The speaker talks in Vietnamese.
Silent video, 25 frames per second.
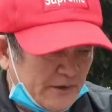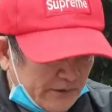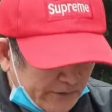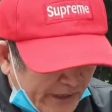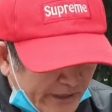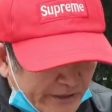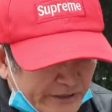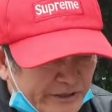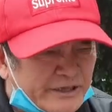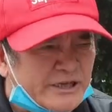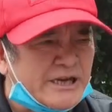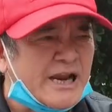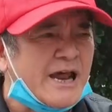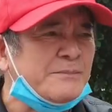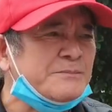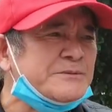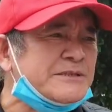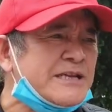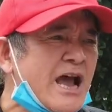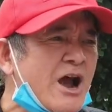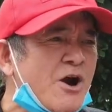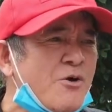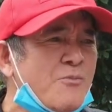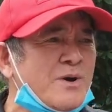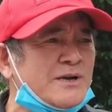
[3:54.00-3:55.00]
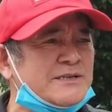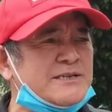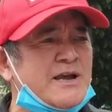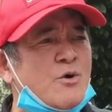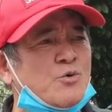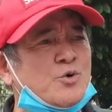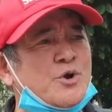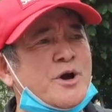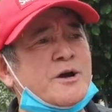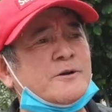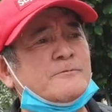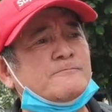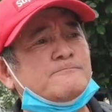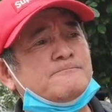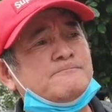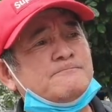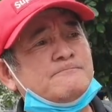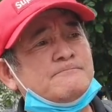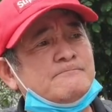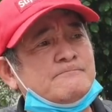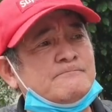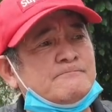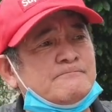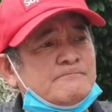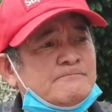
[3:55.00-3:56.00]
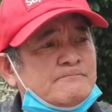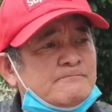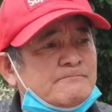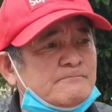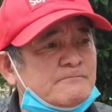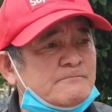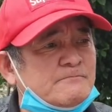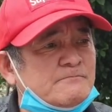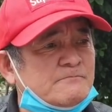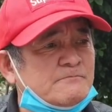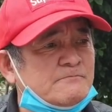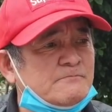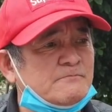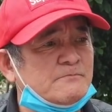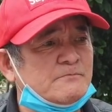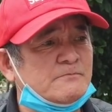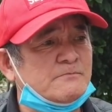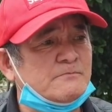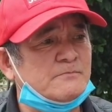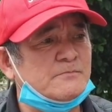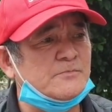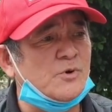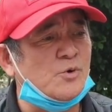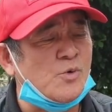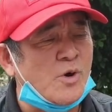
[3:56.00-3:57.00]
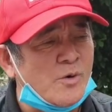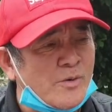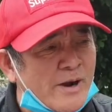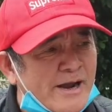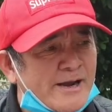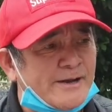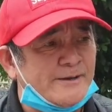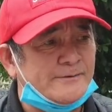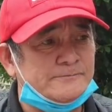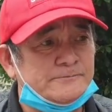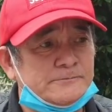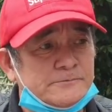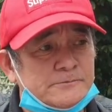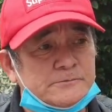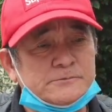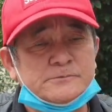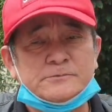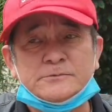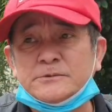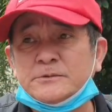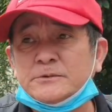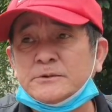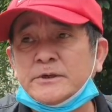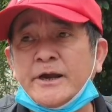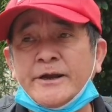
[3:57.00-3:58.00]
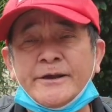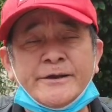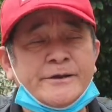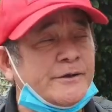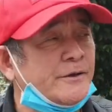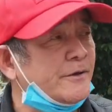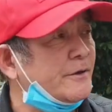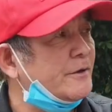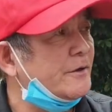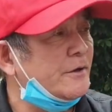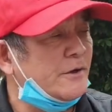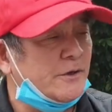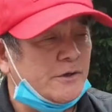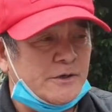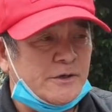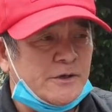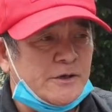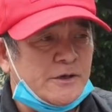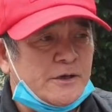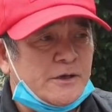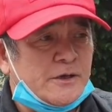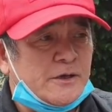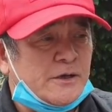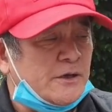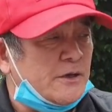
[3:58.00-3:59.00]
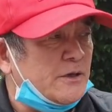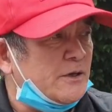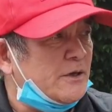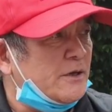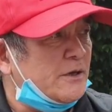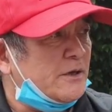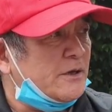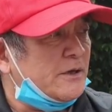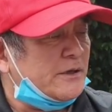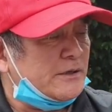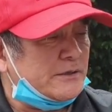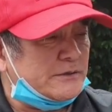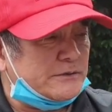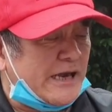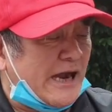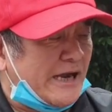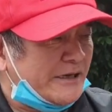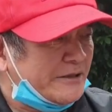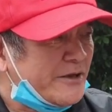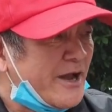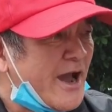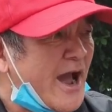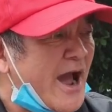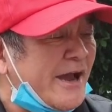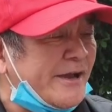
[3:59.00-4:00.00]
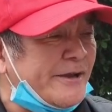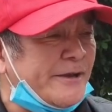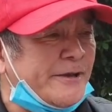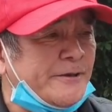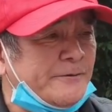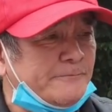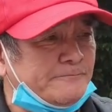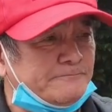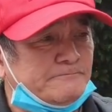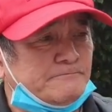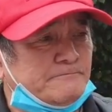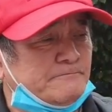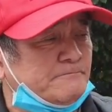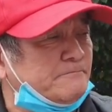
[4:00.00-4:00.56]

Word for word: Thế thì làm sao mà giàu được? Đúng không ạ? Đấy. Cái thứ hai ấy